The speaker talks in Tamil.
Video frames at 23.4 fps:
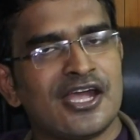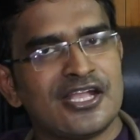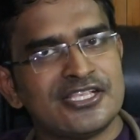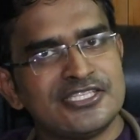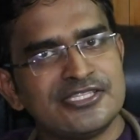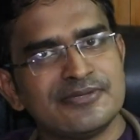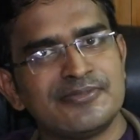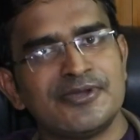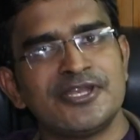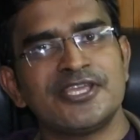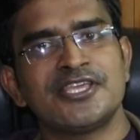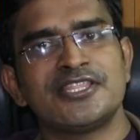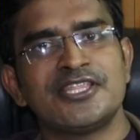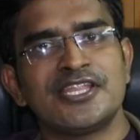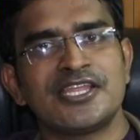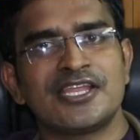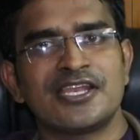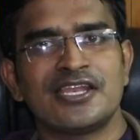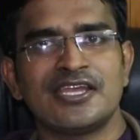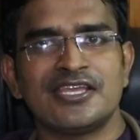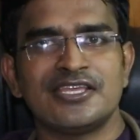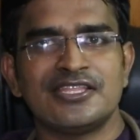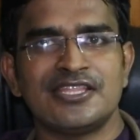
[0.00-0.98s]
அஞ்சு மணிக்கு
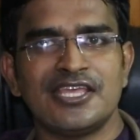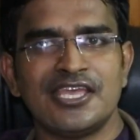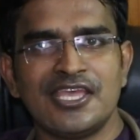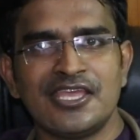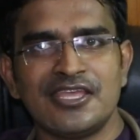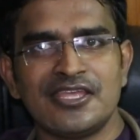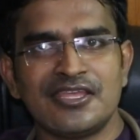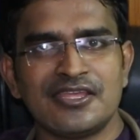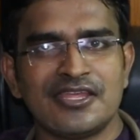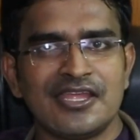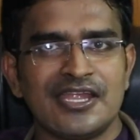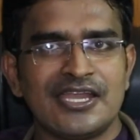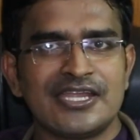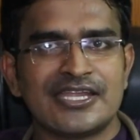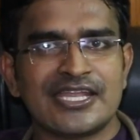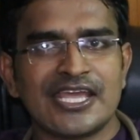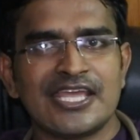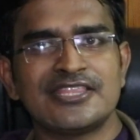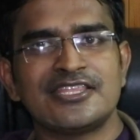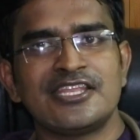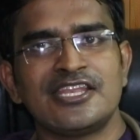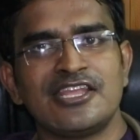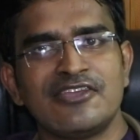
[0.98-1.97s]
எந்திரிக்கலாம் இதே
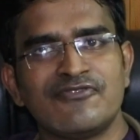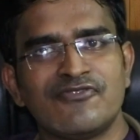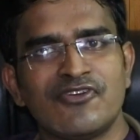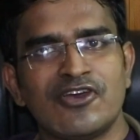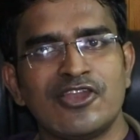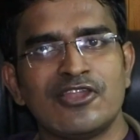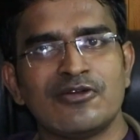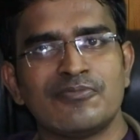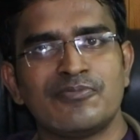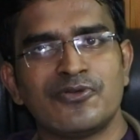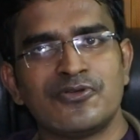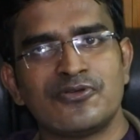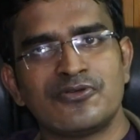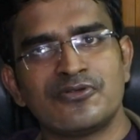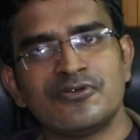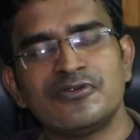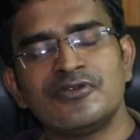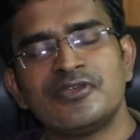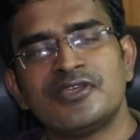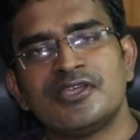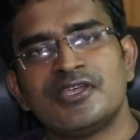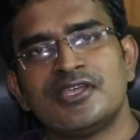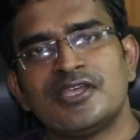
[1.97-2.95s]
டயத்தை நீங்கள் ஃபாலோ
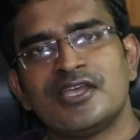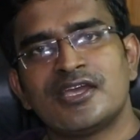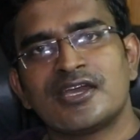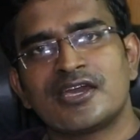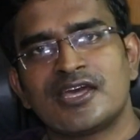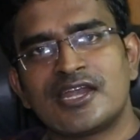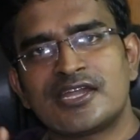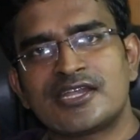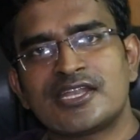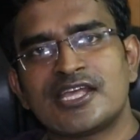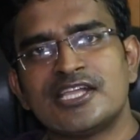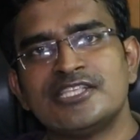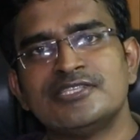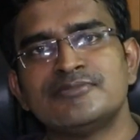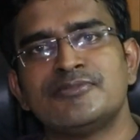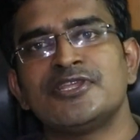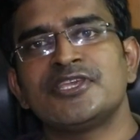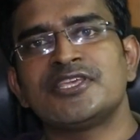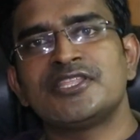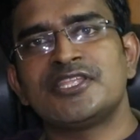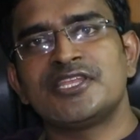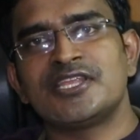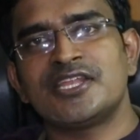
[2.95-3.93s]
பண்ணணும் கரெக்டாக அஞ்சு
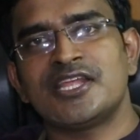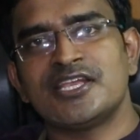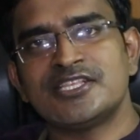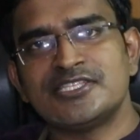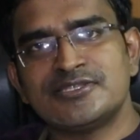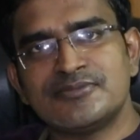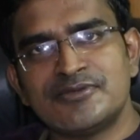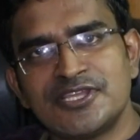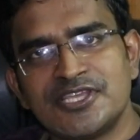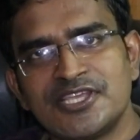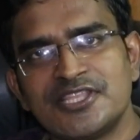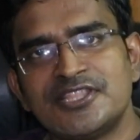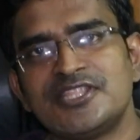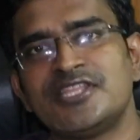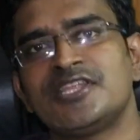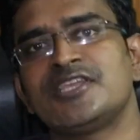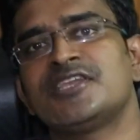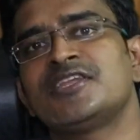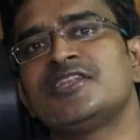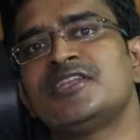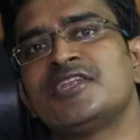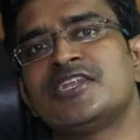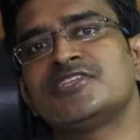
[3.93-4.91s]
மணிக்கு எந்திரிக்கணும் அஞ்சு மணிக்கு
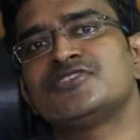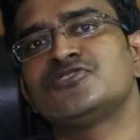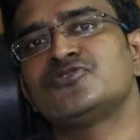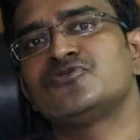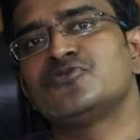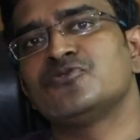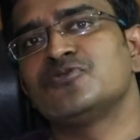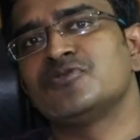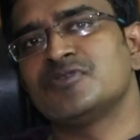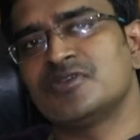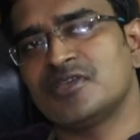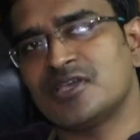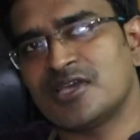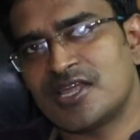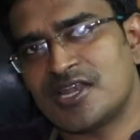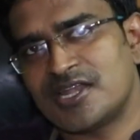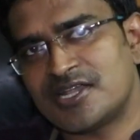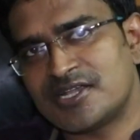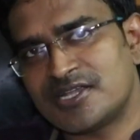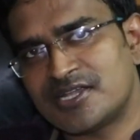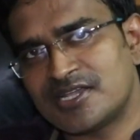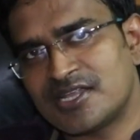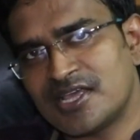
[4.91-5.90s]
எந்திரிக்கணும்னு நினச்சி தூங்க
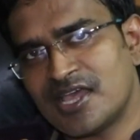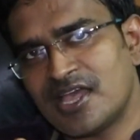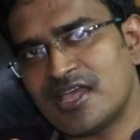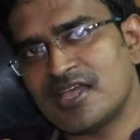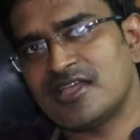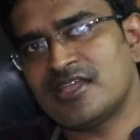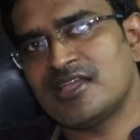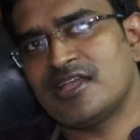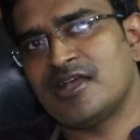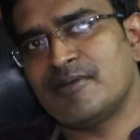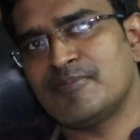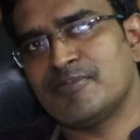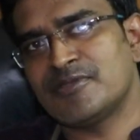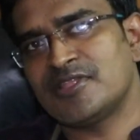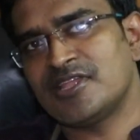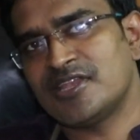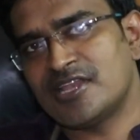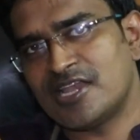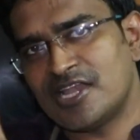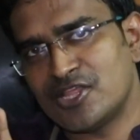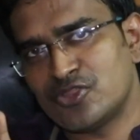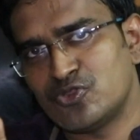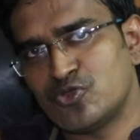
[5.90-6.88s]
கரெக்டாக அப்போ
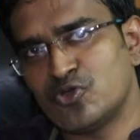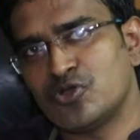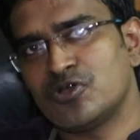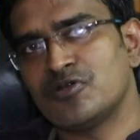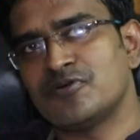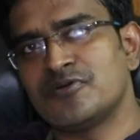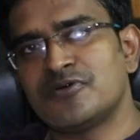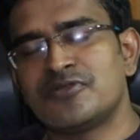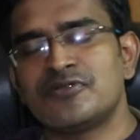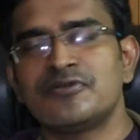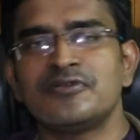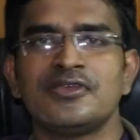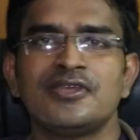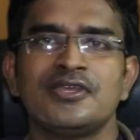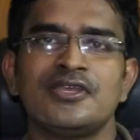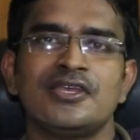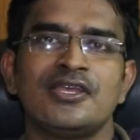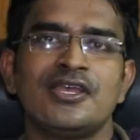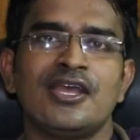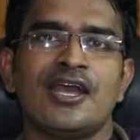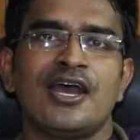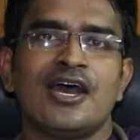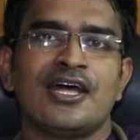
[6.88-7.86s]
தான் நல்லா தூக்கம் வரும்
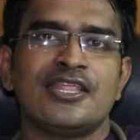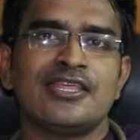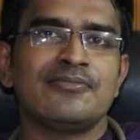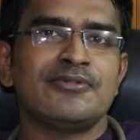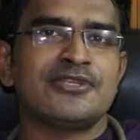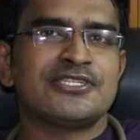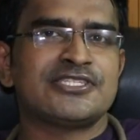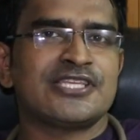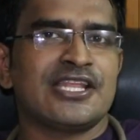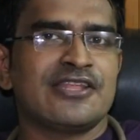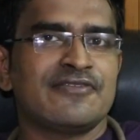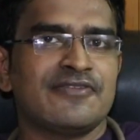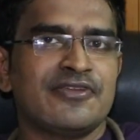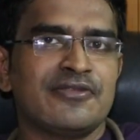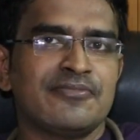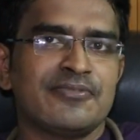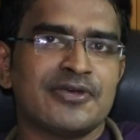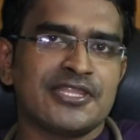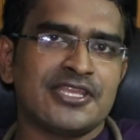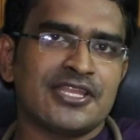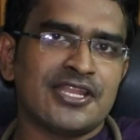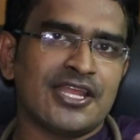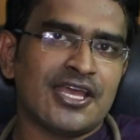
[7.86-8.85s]
அதே மாதிரி சில
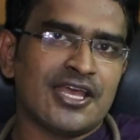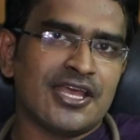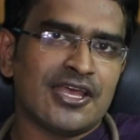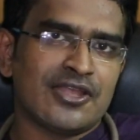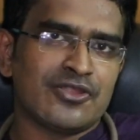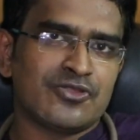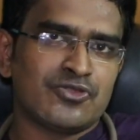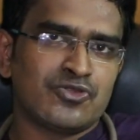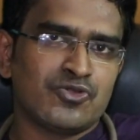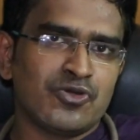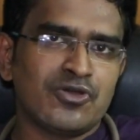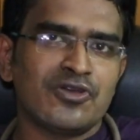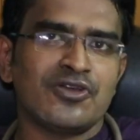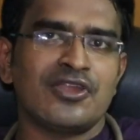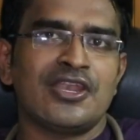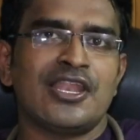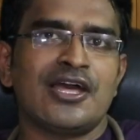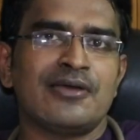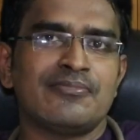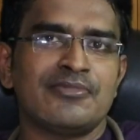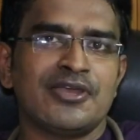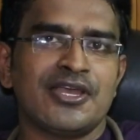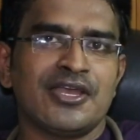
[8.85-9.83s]
பேர் பார்த்தீங்கன்னா
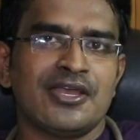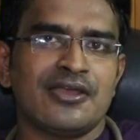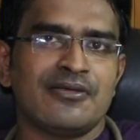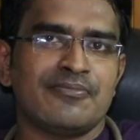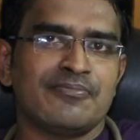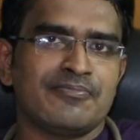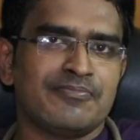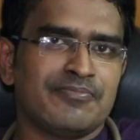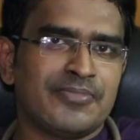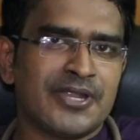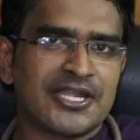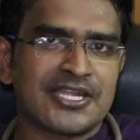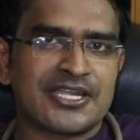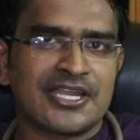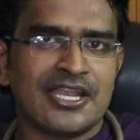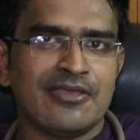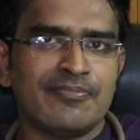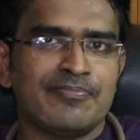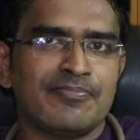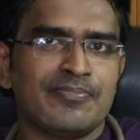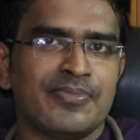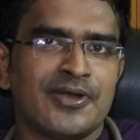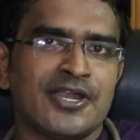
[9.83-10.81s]
தூக்கம் இல்லாமல்
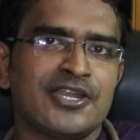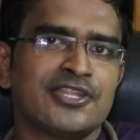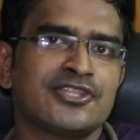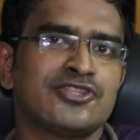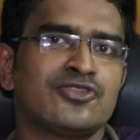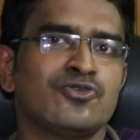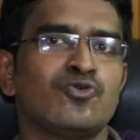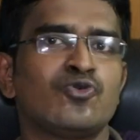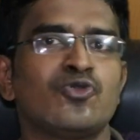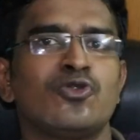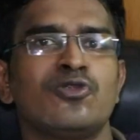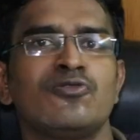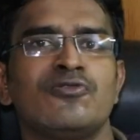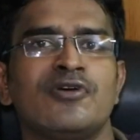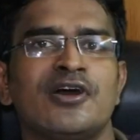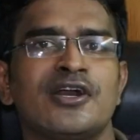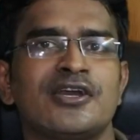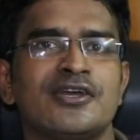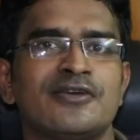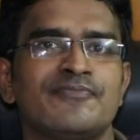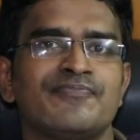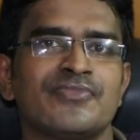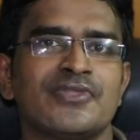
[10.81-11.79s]
பெட்டில் படுத்து
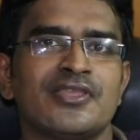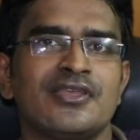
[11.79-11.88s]
உருளுவாங்க